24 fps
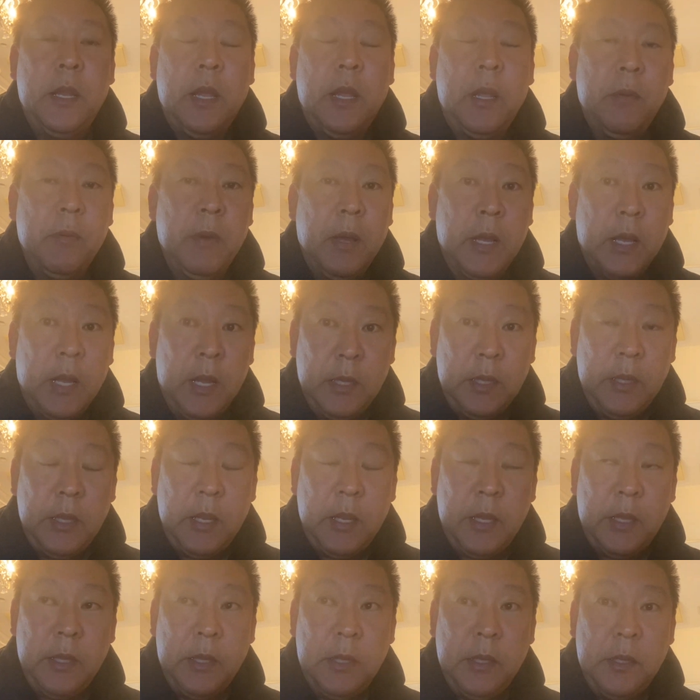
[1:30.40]
令和元
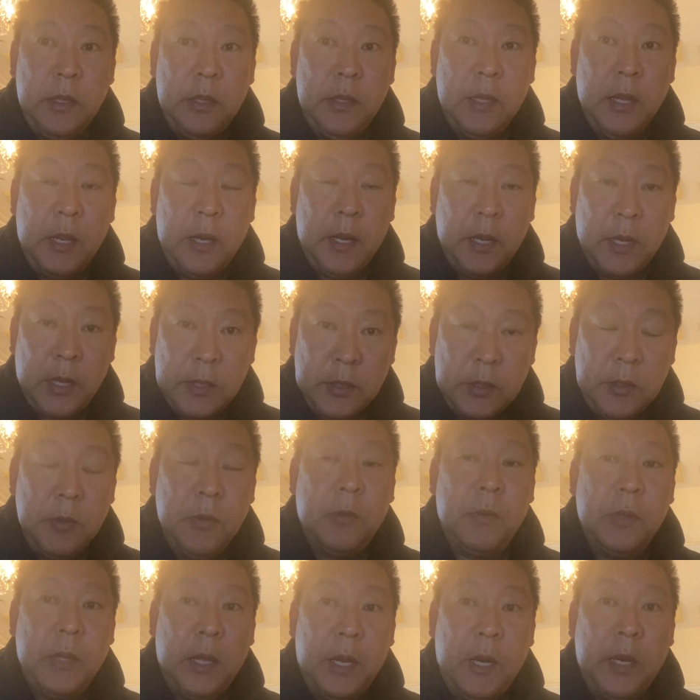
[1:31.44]
年7月に
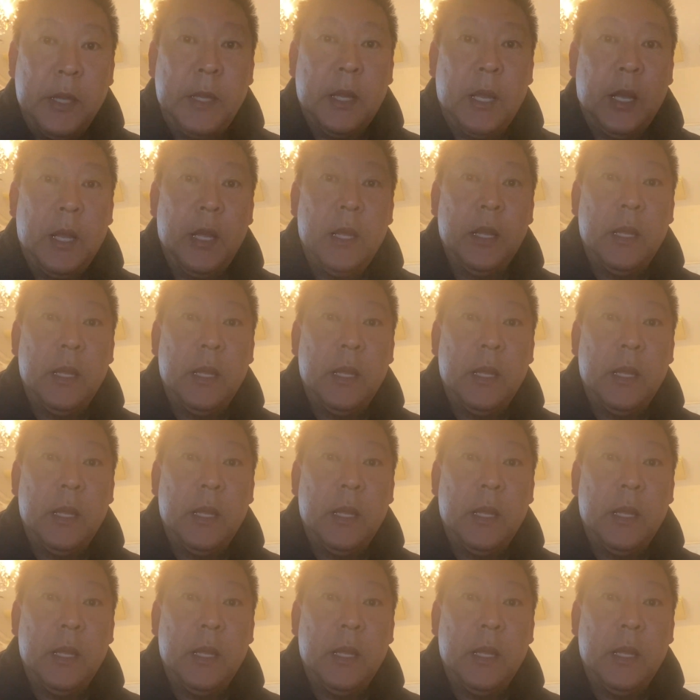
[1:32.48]
行われた、